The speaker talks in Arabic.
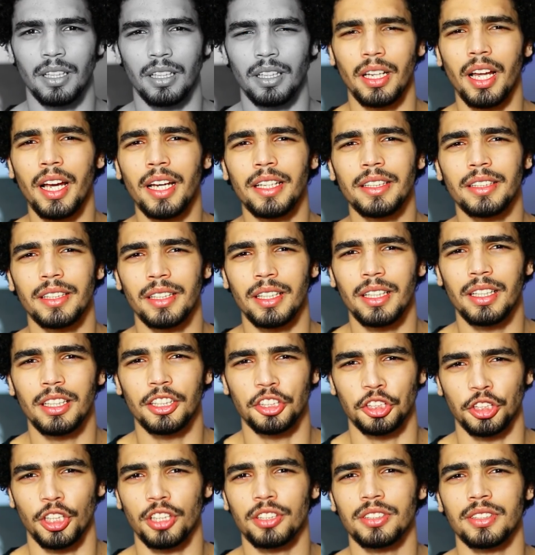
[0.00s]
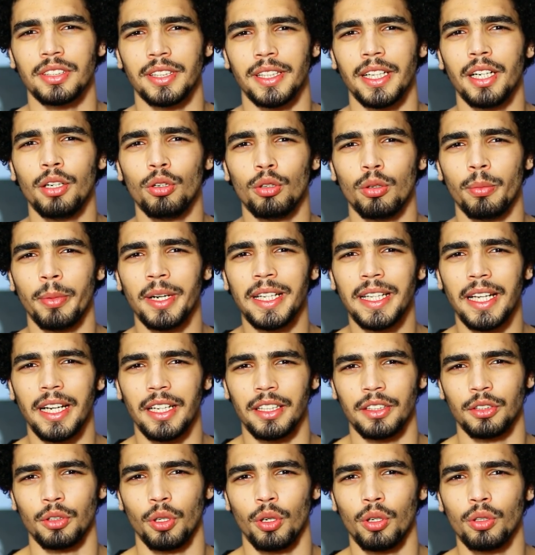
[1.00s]
طلعت رجل الشخص ده
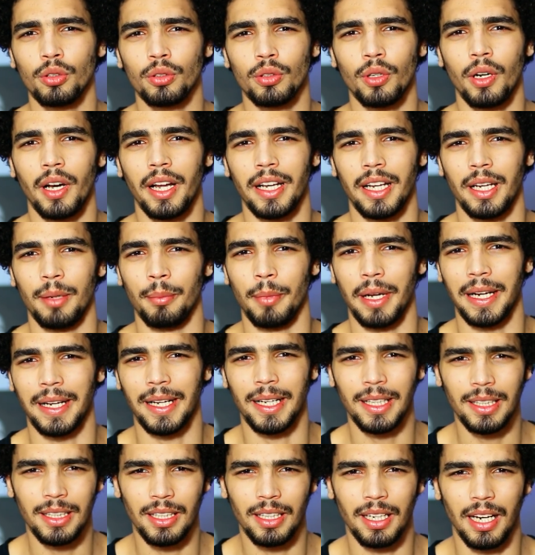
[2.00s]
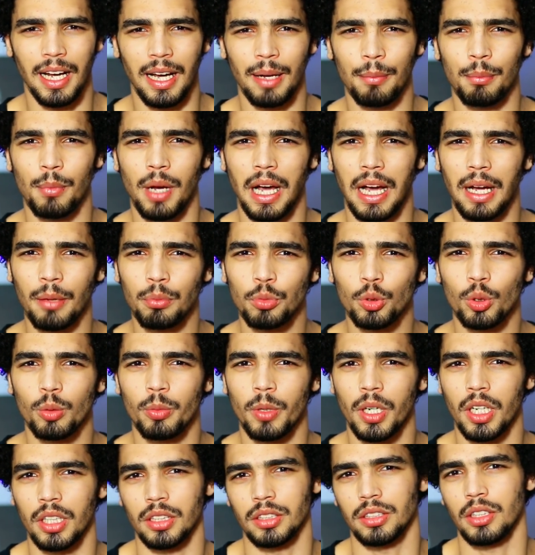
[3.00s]
وبدأت تحطه على المكان اللي عم عبده
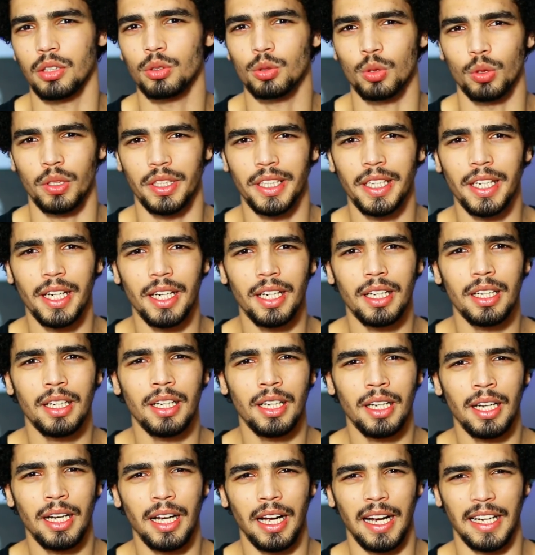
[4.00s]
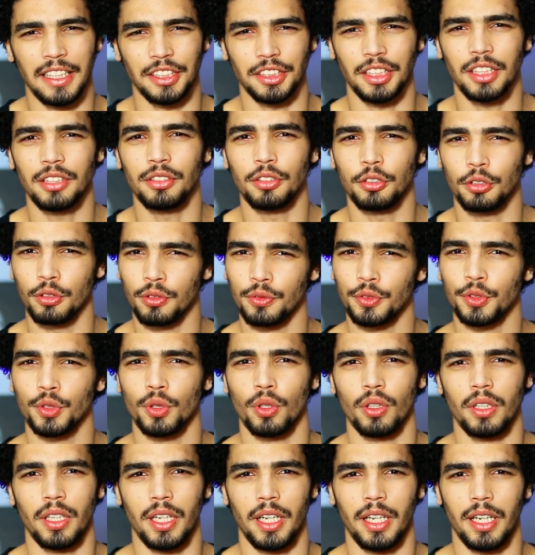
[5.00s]
مخصصه ليها عشان تشوف
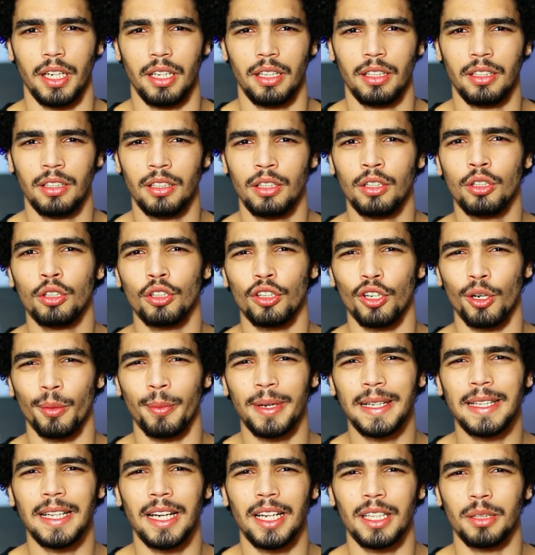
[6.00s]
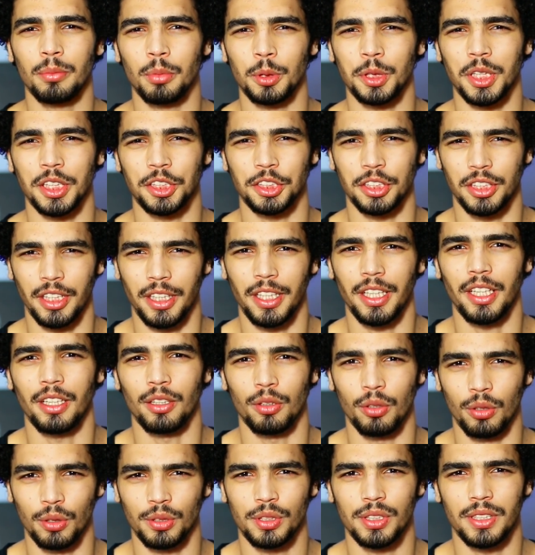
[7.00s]
شغلها وبدأت بتشريح
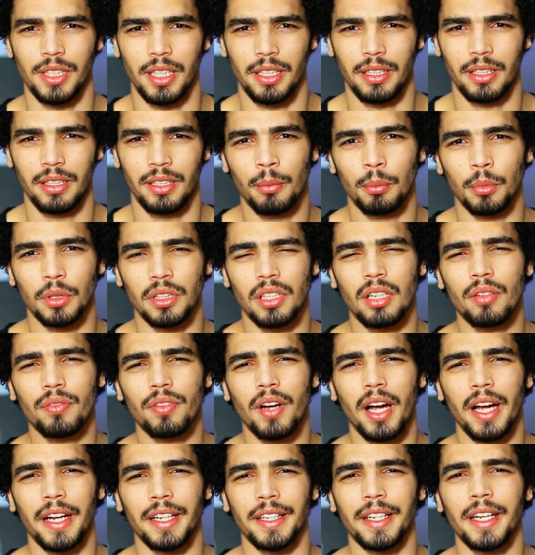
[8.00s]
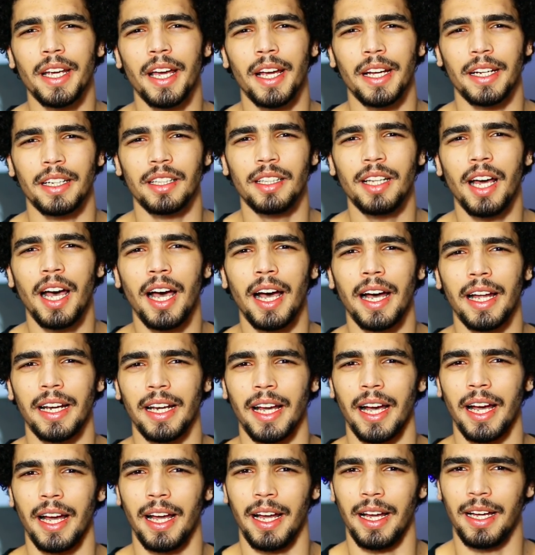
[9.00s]
الجثة بترفع عينيها كده
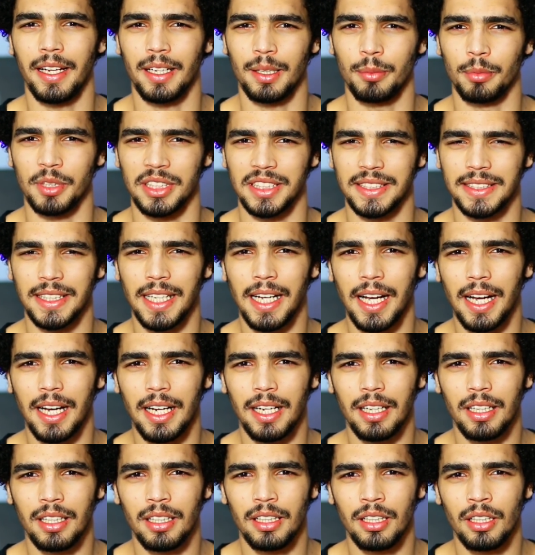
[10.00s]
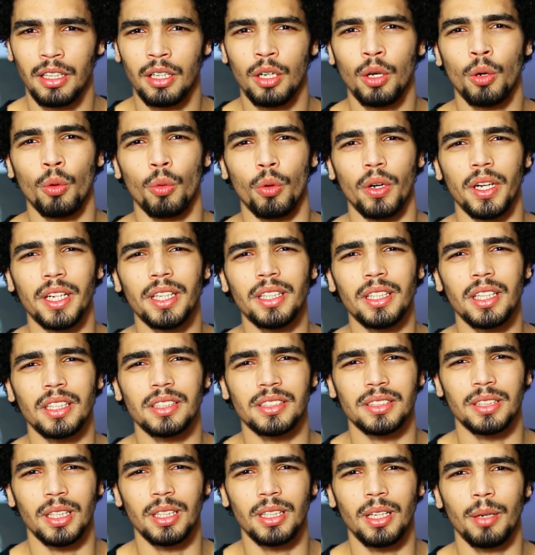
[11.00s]
على عقارب الساعة وهنا
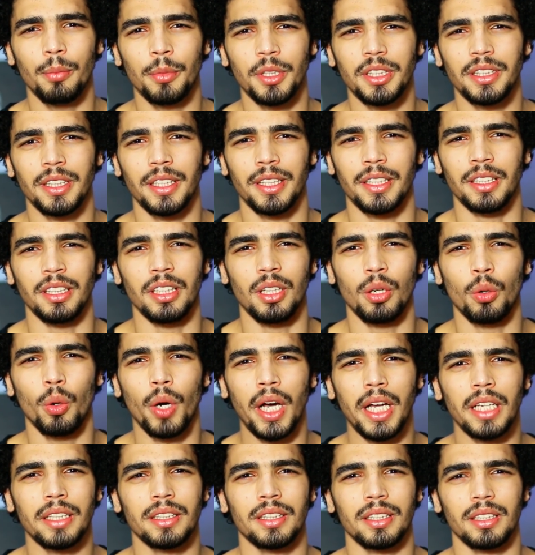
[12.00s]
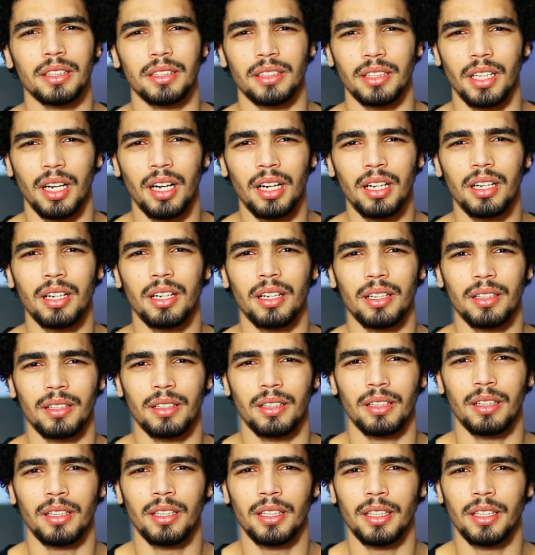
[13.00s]
اتصدمت إن الوقت اتأخر